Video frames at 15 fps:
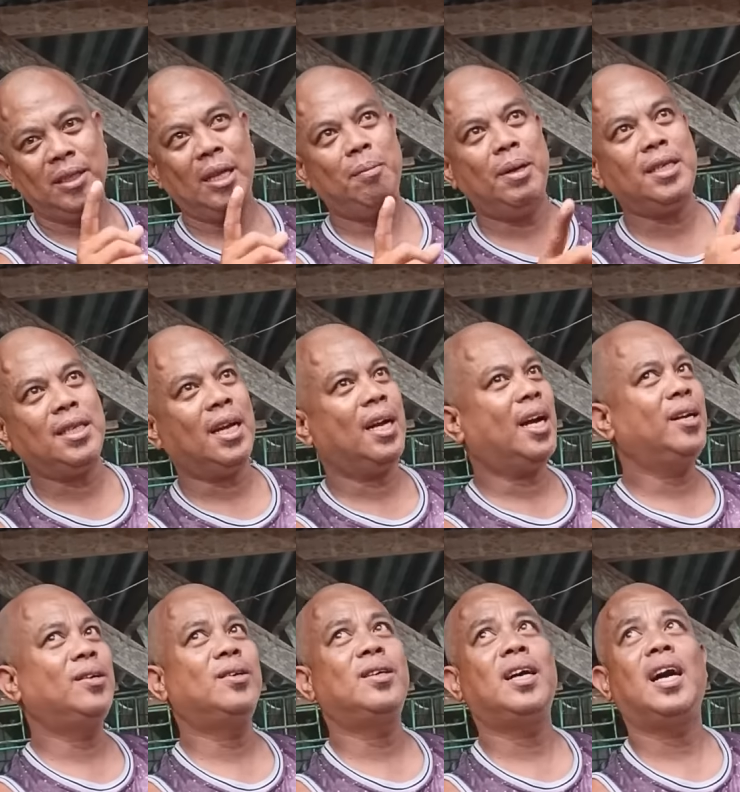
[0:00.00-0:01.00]
The best ang
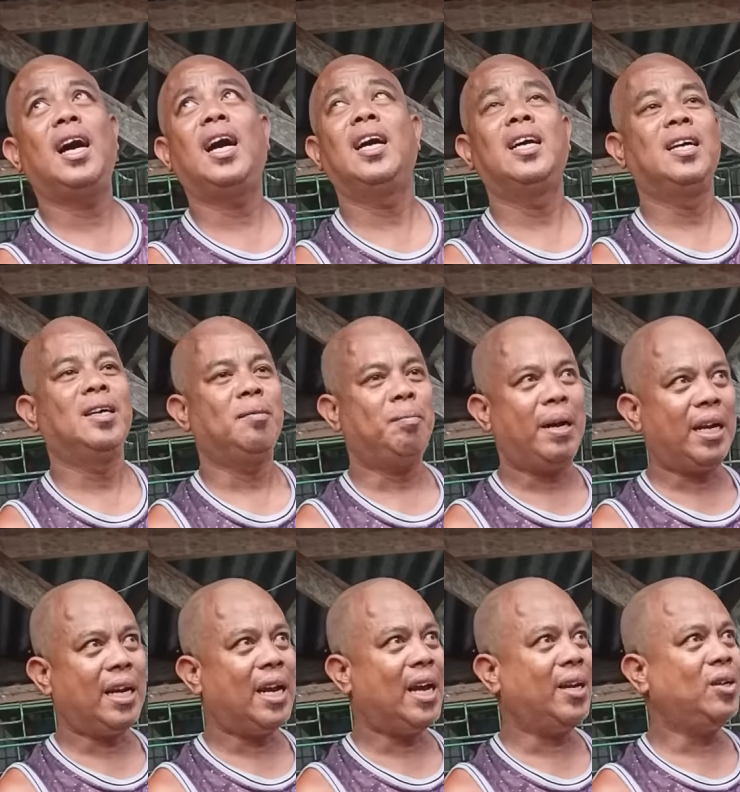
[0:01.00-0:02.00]
ano,
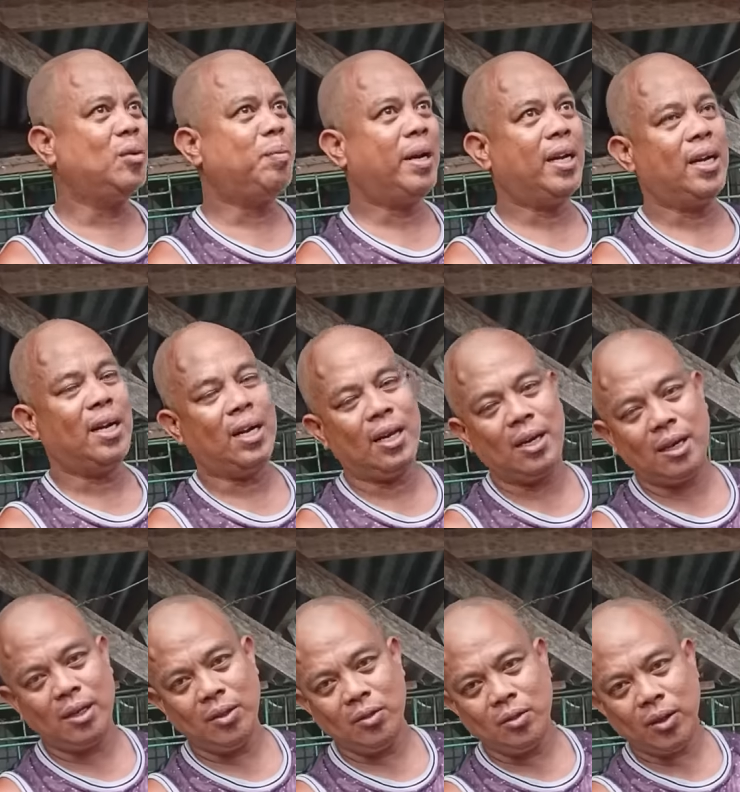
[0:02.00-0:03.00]
para ano, para
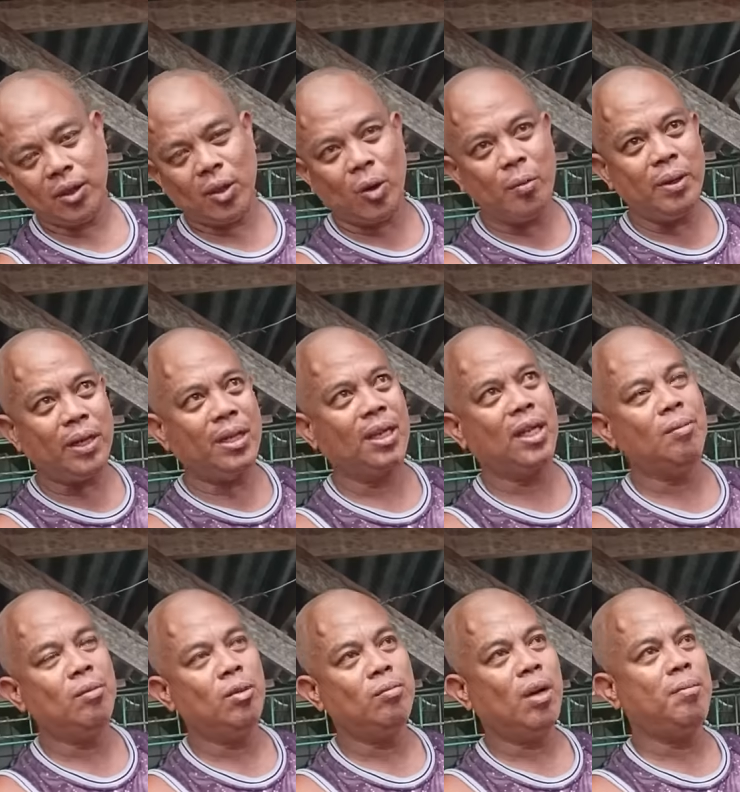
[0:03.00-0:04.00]
yung recovery ng
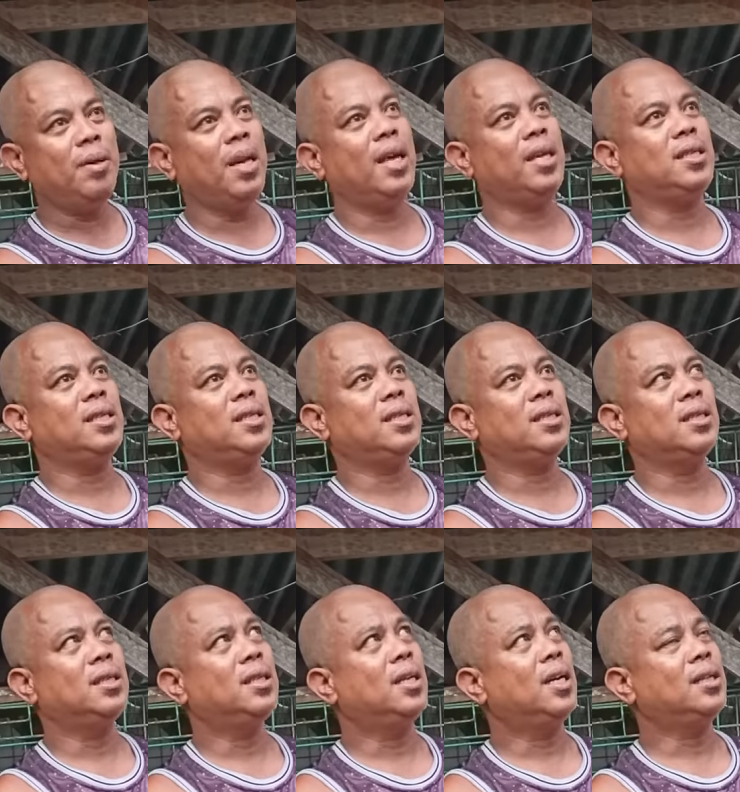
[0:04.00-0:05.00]
ibon, mabilis.
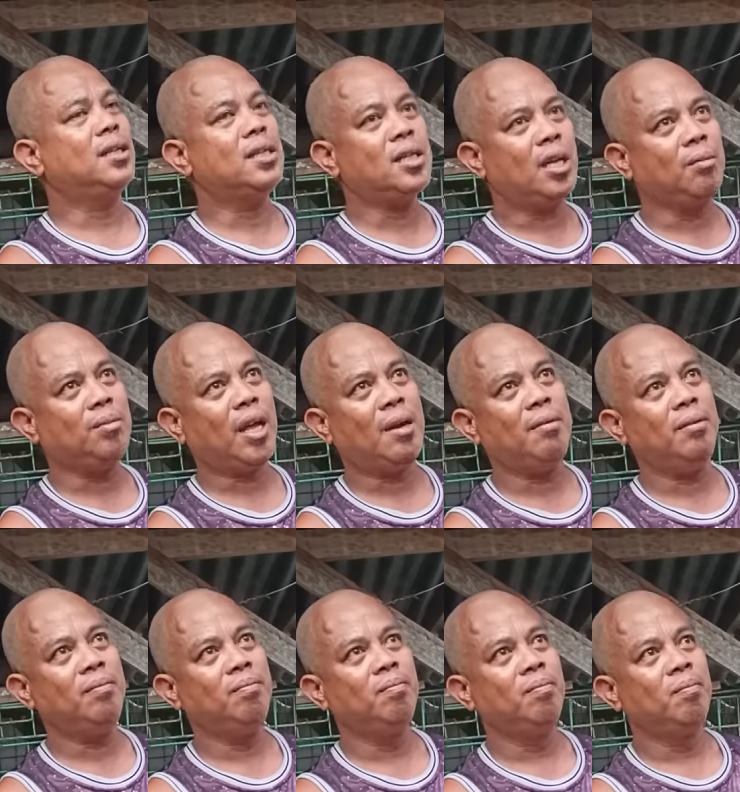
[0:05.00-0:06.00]
At the same time,
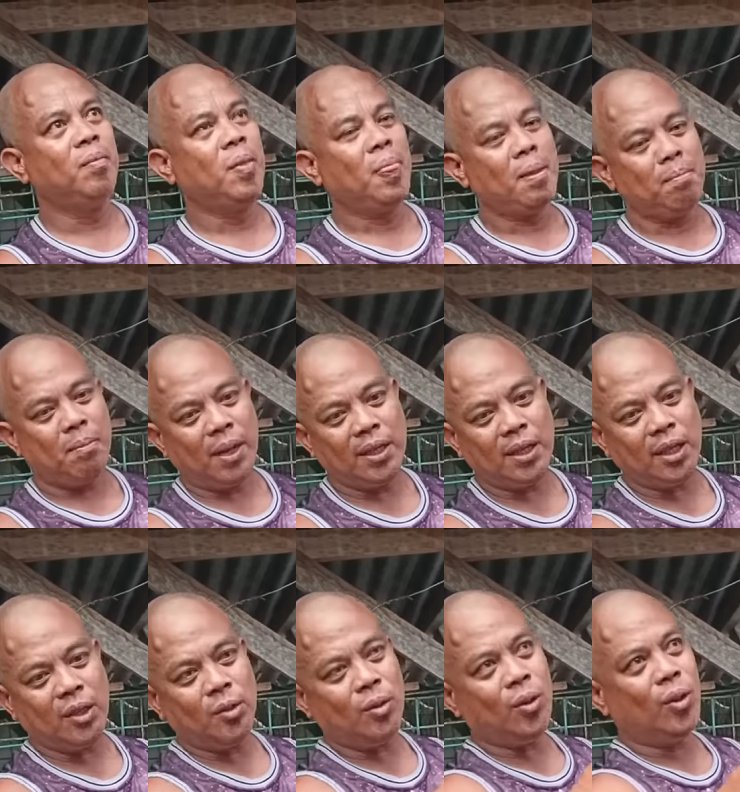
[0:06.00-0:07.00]

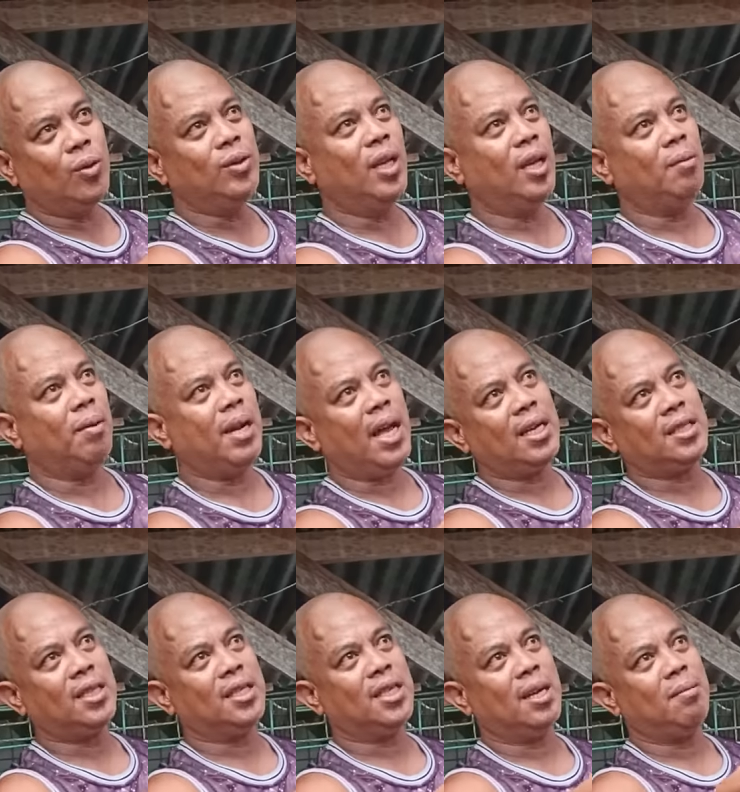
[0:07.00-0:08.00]
pagdating nung loading, malakas
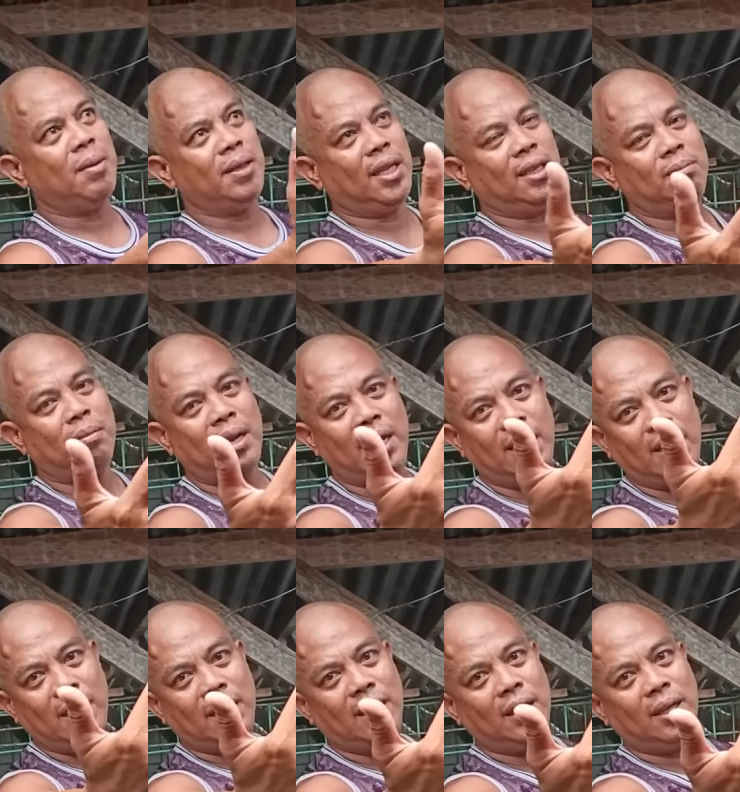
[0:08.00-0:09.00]
na siya, may, ten, may,
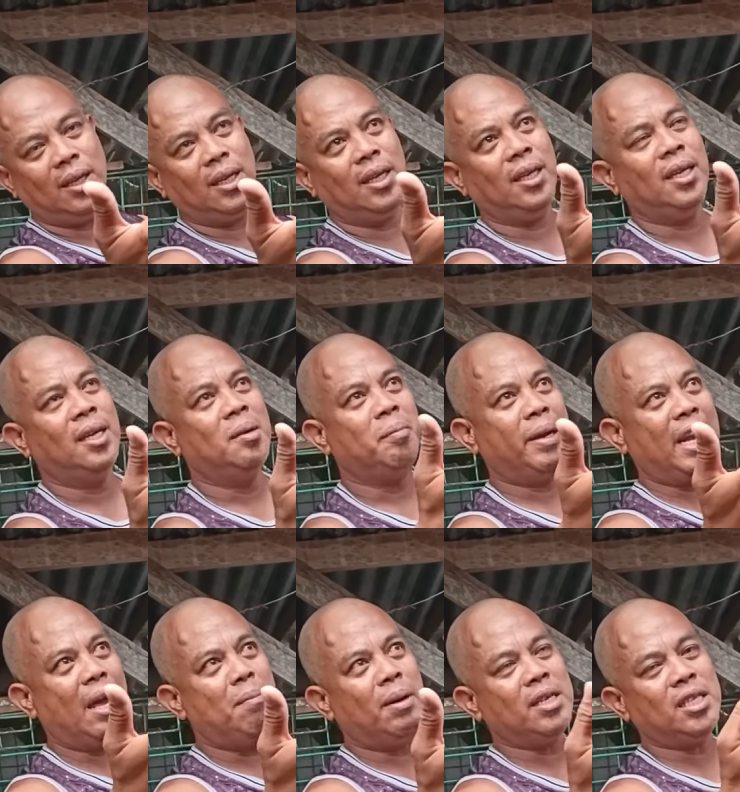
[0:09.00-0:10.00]
may
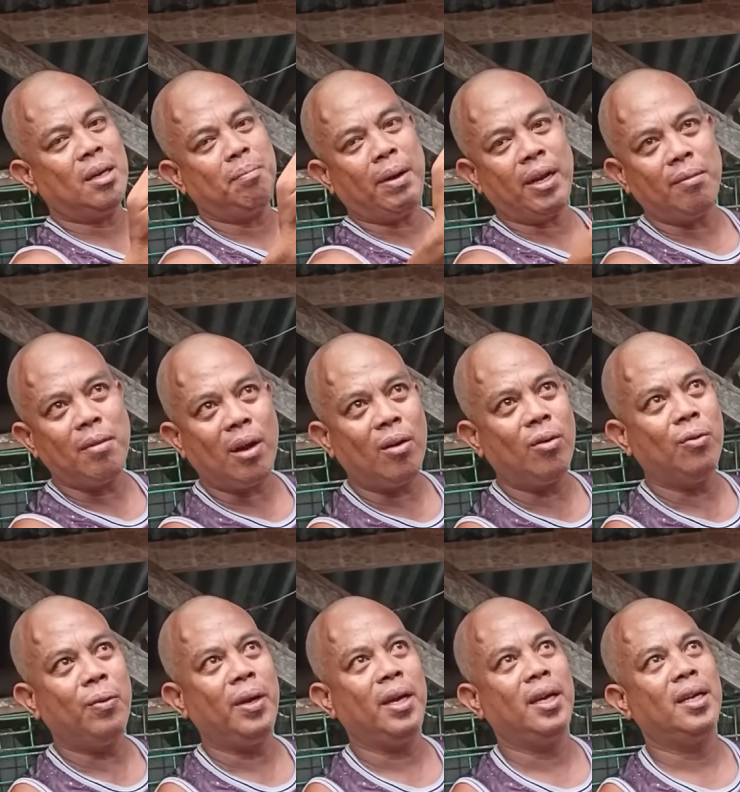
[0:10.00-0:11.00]
laban siya para
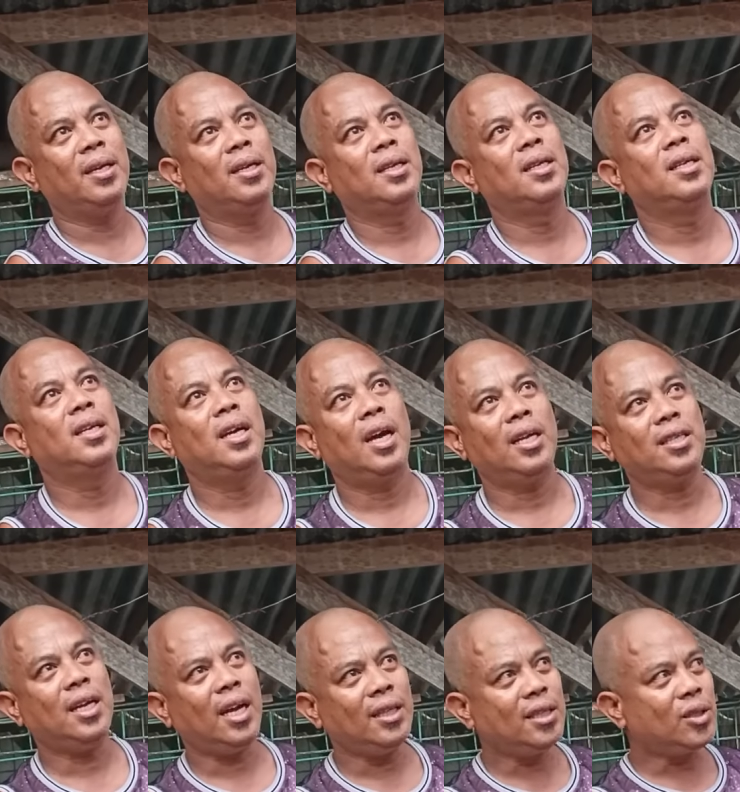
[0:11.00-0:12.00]
makauwi. Tsaka